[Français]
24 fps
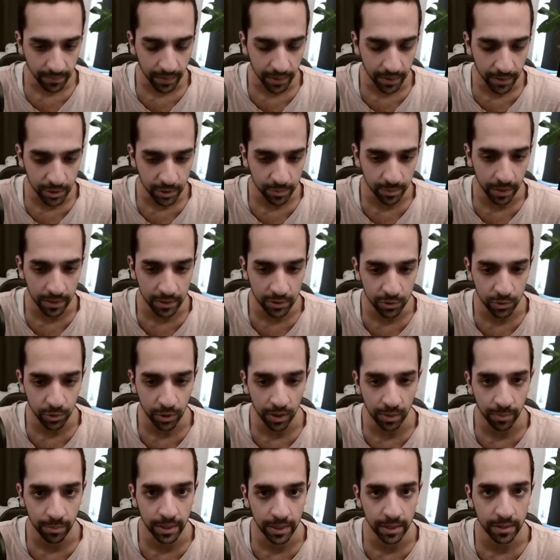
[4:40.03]
Je pars sur
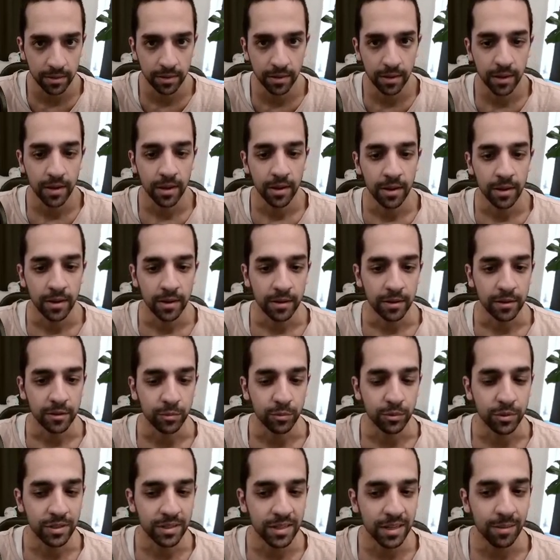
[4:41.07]
un bait. Je me
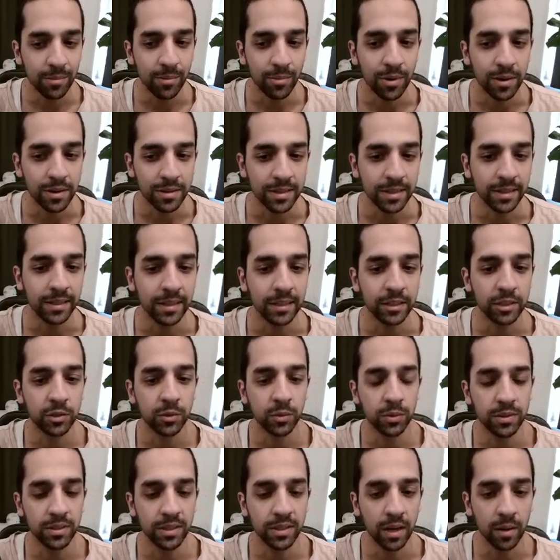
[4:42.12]
disais, bah c'est
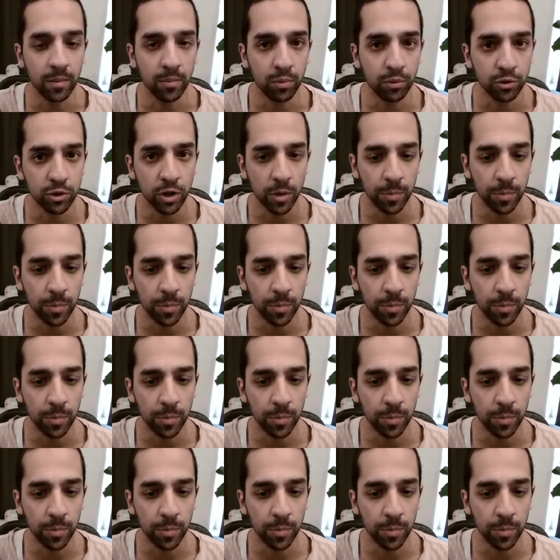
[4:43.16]
Cacheton, c'est un bon joueur